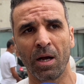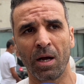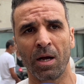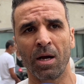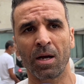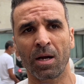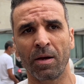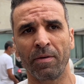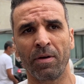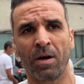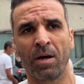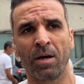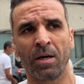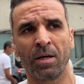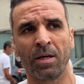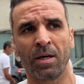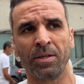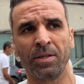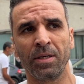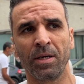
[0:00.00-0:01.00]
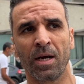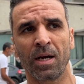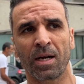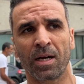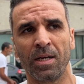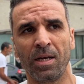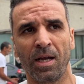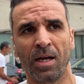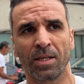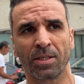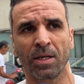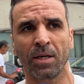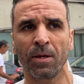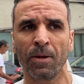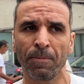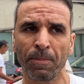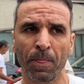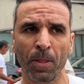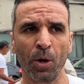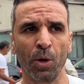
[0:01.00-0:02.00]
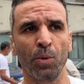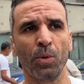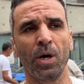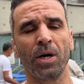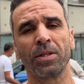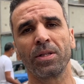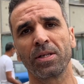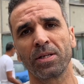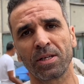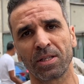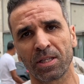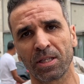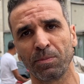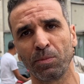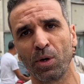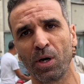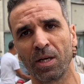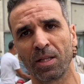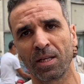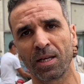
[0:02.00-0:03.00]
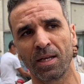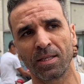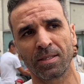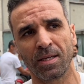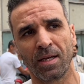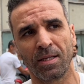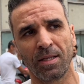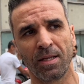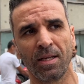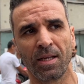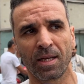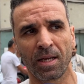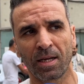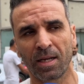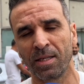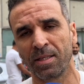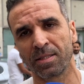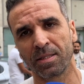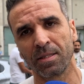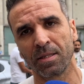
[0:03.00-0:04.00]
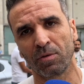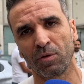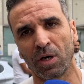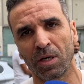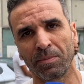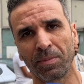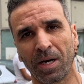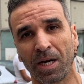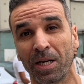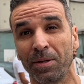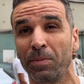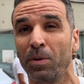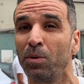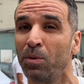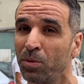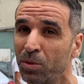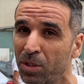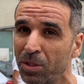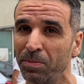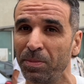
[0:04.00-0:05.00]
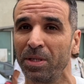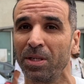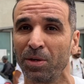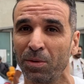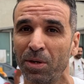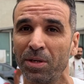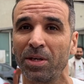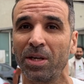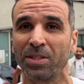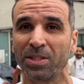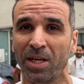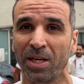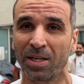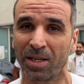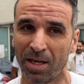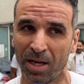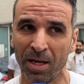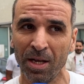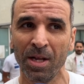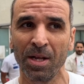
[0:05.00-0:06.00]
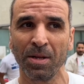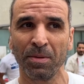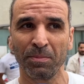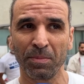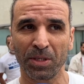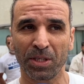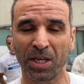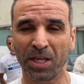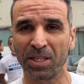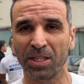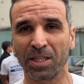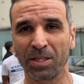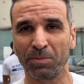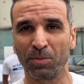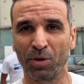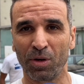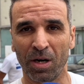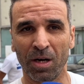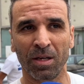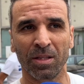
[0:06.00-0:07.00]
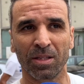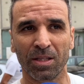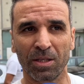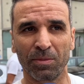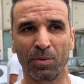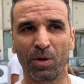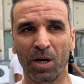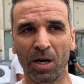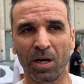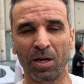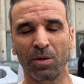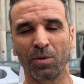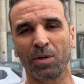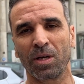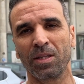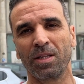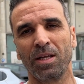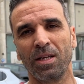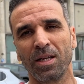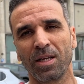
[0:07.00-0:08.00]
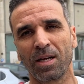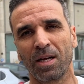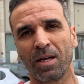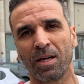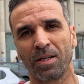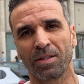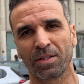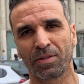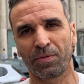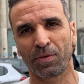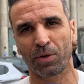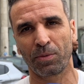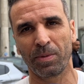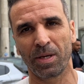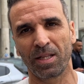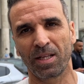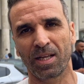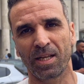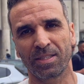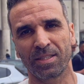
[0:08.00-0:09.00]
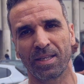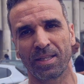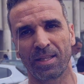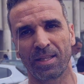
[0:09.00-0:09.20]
أقل يعني اقل حاجه هو اننا ننظموا هذه الكاس هذه اللي كان كيستناوها المغاربه ونتمنوا ان ان شاء الله ماشي غير ننظموها ننظموها وكذلك نظفروا بهذه الكاس هذه